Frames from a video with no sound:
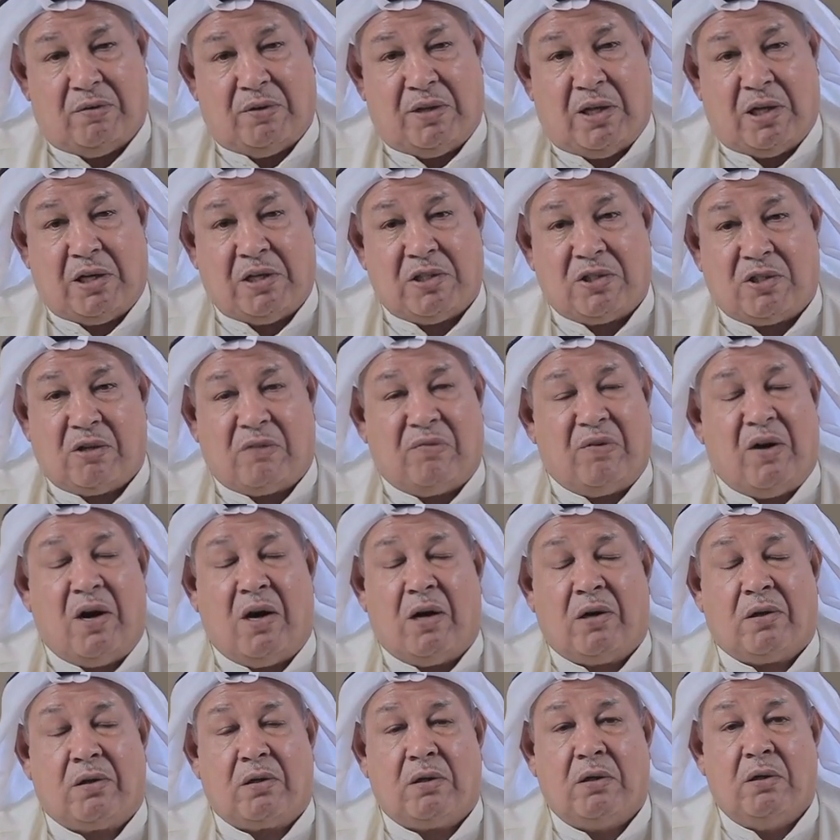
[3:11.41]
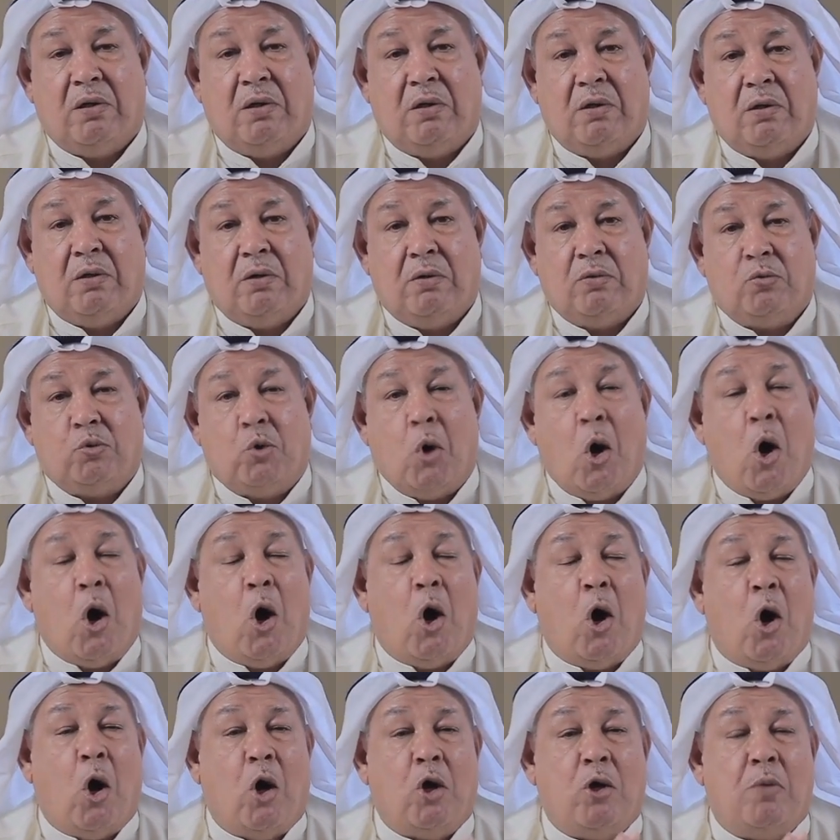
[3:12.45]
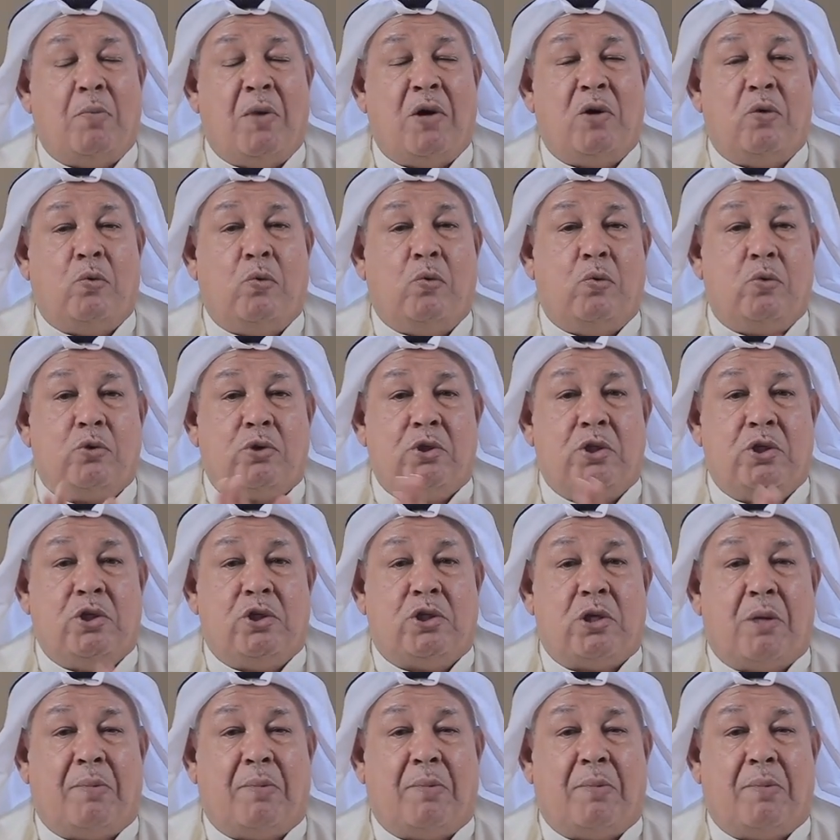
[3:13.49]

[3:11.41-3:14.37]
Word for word: لذلك الاستغفار دائما أوصي